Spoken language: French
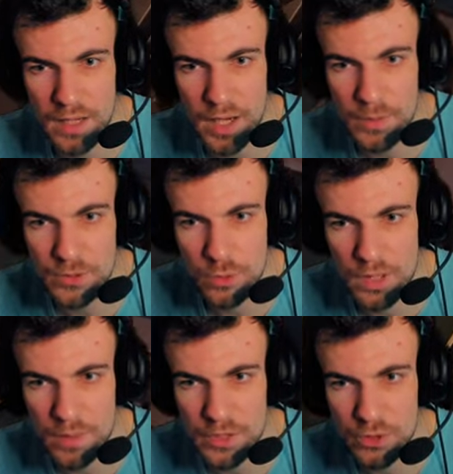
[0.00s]
Ah oui, du coup,
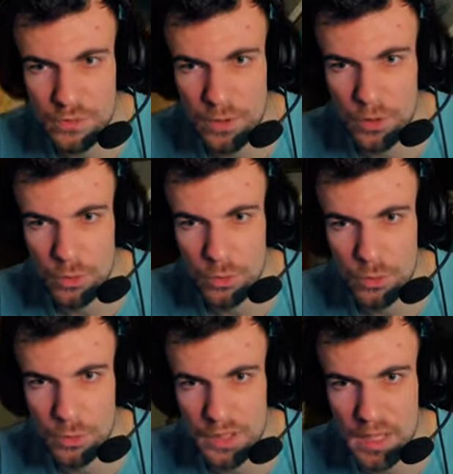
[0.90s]
là, oui, je vole dans
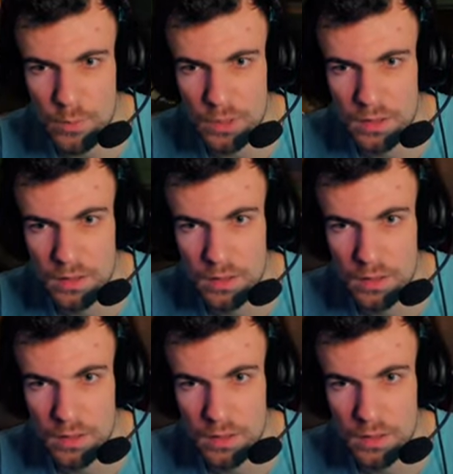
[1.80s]
le, dans le camion, là.